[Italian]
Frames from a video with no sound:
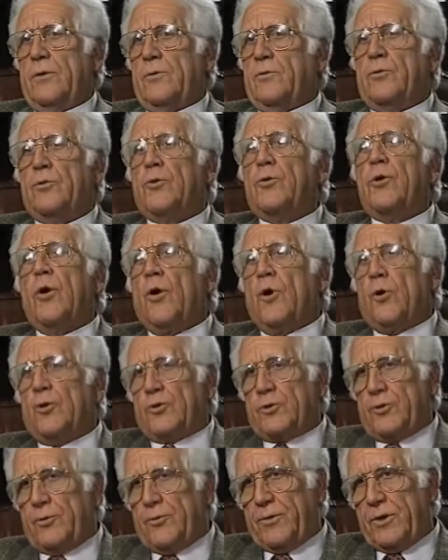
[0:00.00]

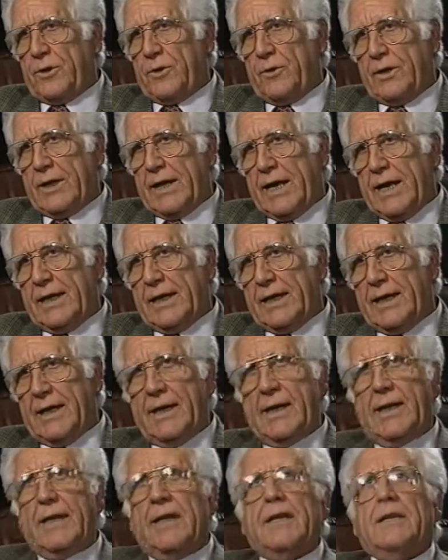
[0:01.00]
curioso
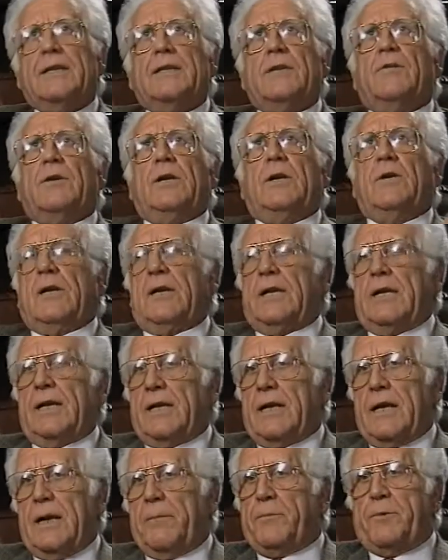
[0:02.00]
Filograna di quello che
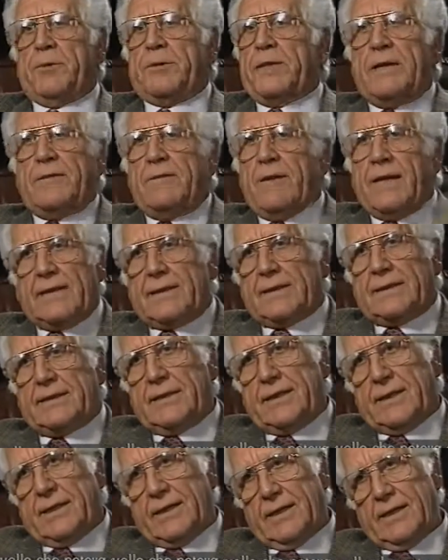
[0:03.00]
era, poteva
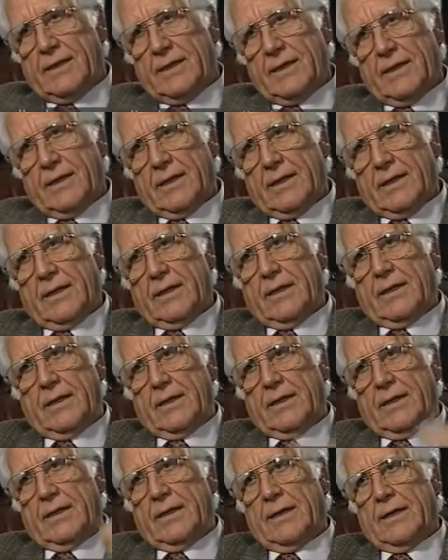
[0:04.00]
essere
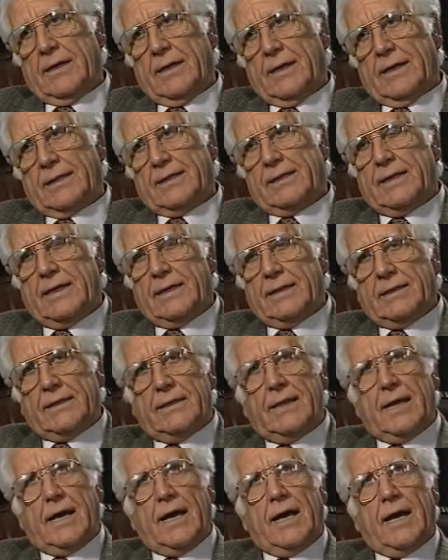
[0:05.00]
eh,
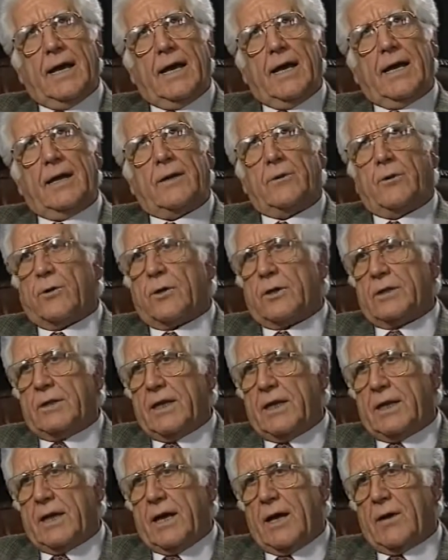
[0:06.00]
l'azienda
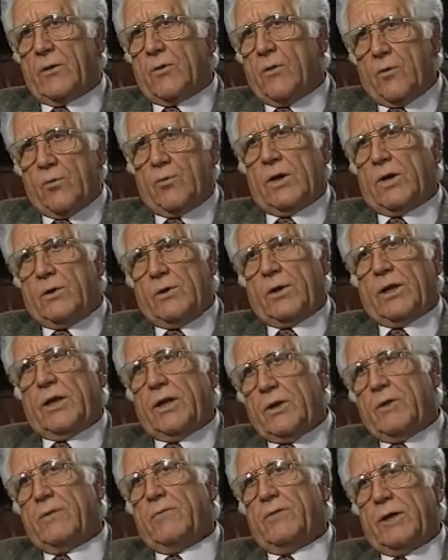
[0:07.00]
nordica con quello che
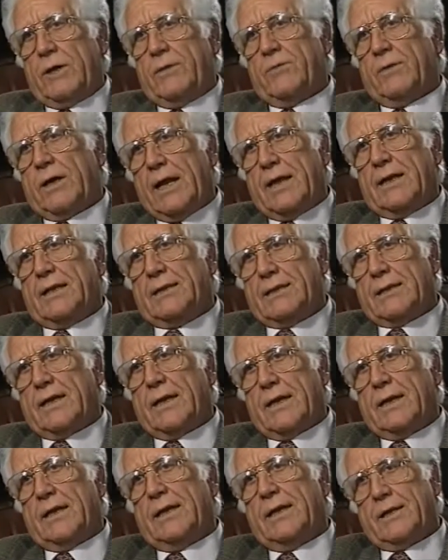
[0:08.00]
io volevo
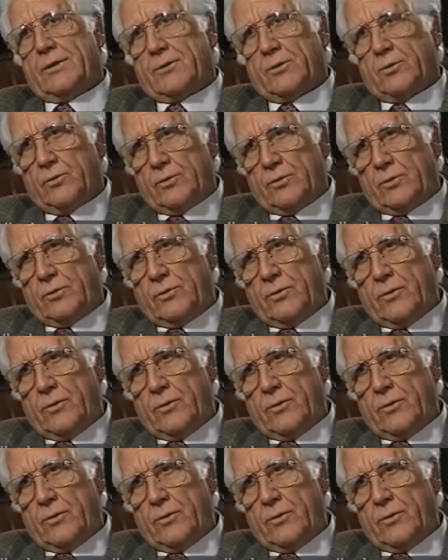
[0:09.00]
realizzare nel sud.